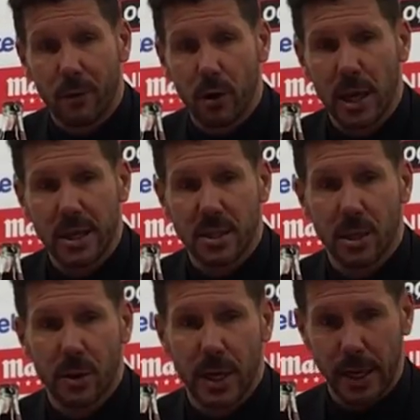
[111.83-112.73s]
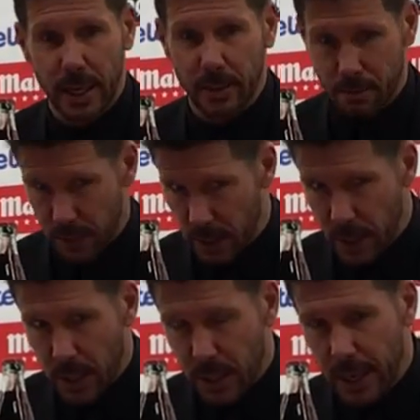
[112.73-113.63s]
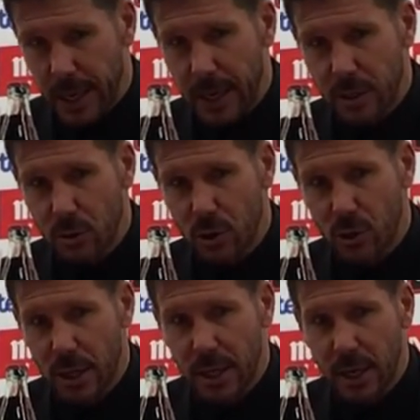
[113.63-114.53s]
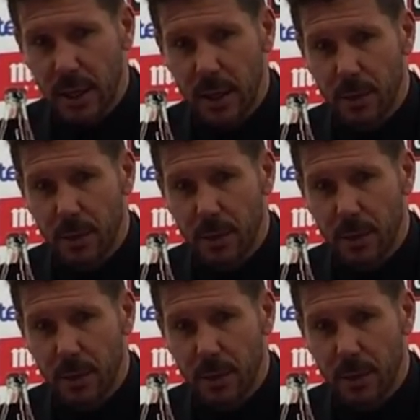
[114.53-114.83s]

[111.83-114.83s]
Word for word: tener fortaleza y se veía que en, que en cada situación de